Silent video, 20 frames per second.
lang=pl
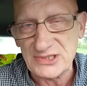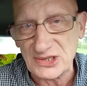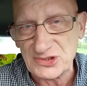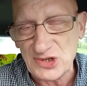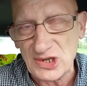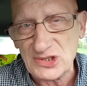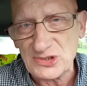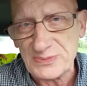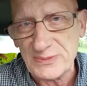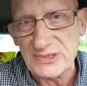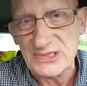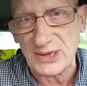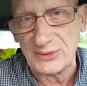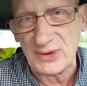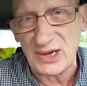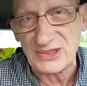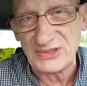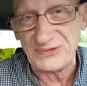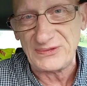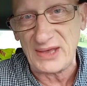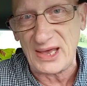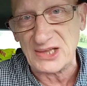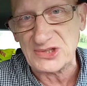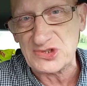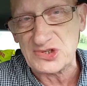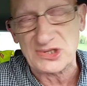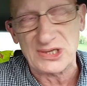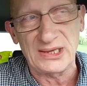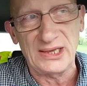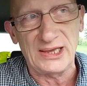zaczęliśmy
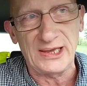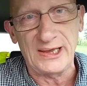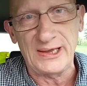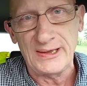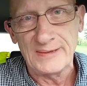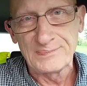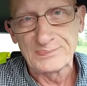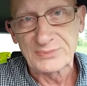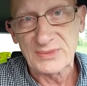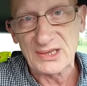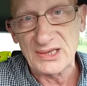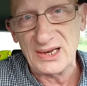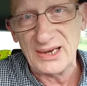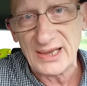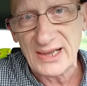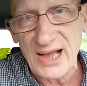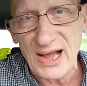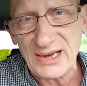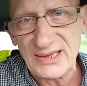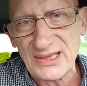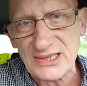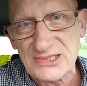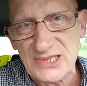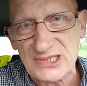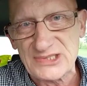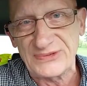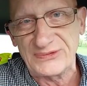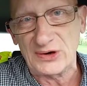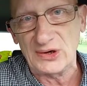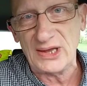załatwiać e, legalne
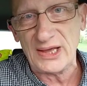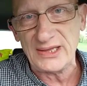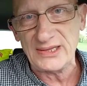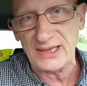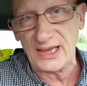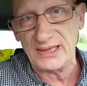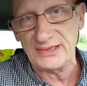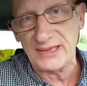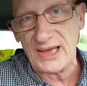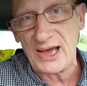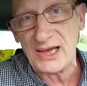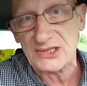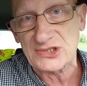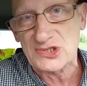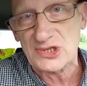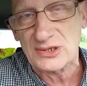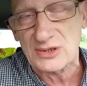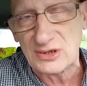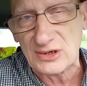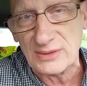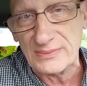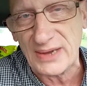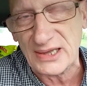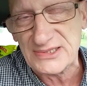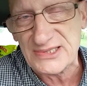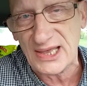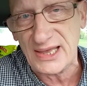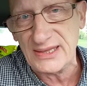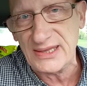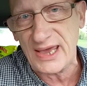zezwolenie na
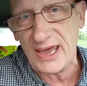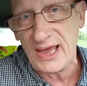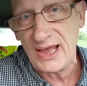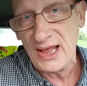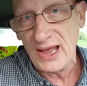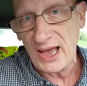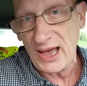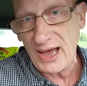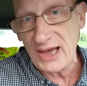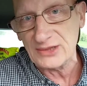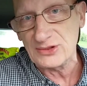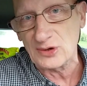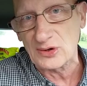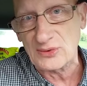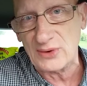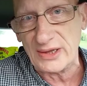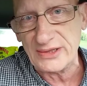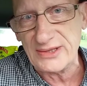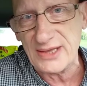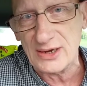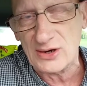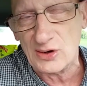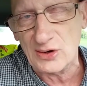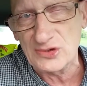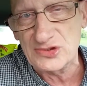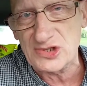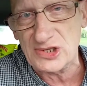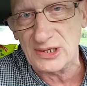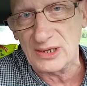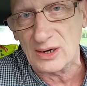zgromadzenie, a dokładnie
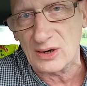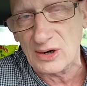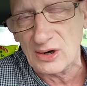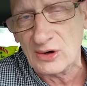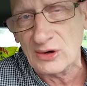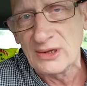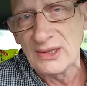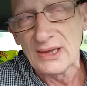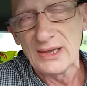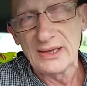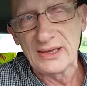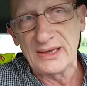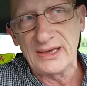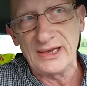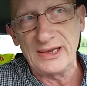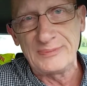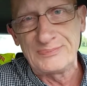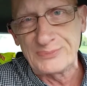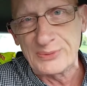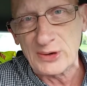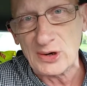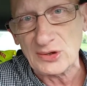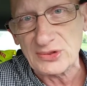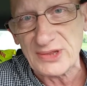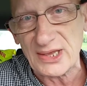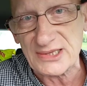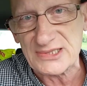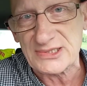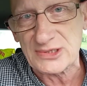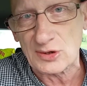chodzi o
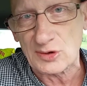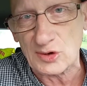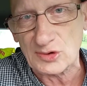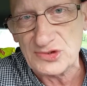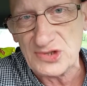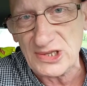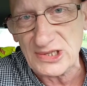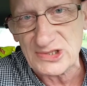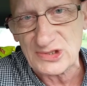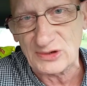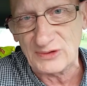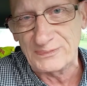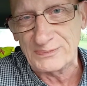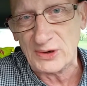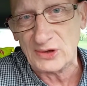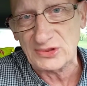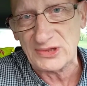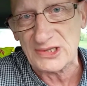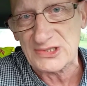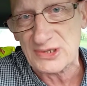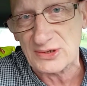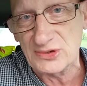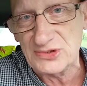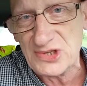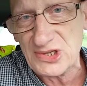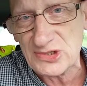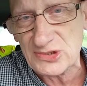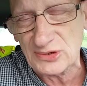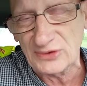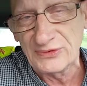protest rodziców. Protest
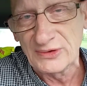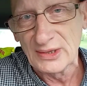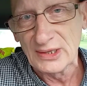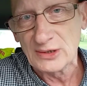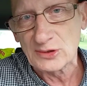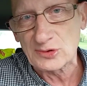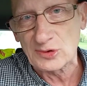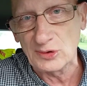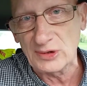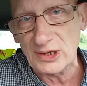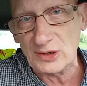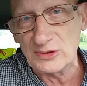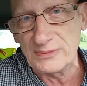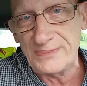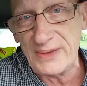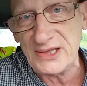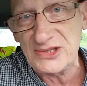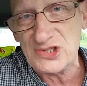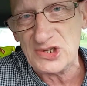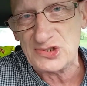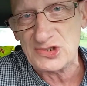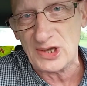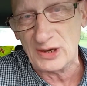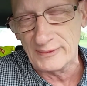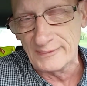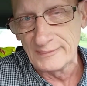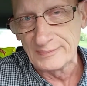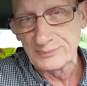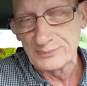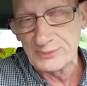rodziców, który odbędzie się
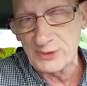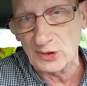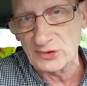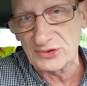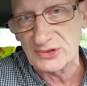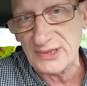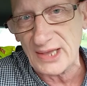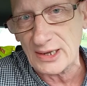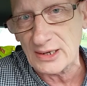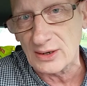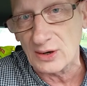5